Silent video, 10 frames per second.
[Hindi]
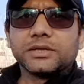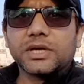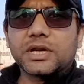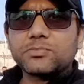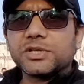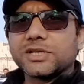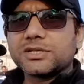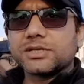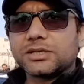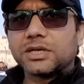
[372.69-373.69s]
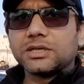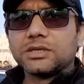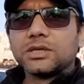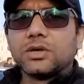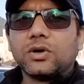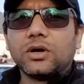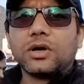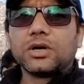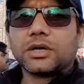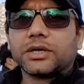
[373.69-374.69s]
11 15 17
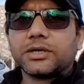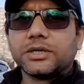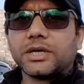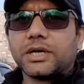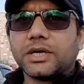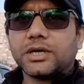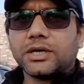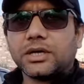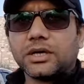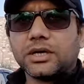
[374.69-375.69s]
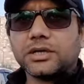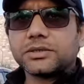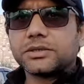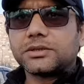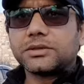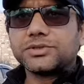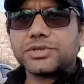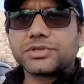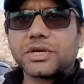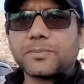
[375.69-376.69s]
और ये
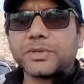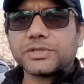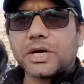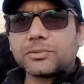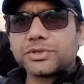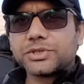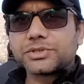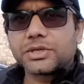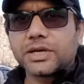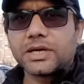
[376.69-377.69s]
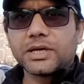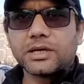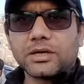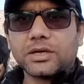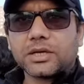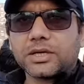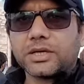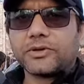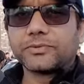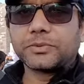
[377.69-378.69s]
रजिस्टर्ड है पंजाब रजिस्टर्ड है और
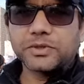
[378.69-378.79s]
ये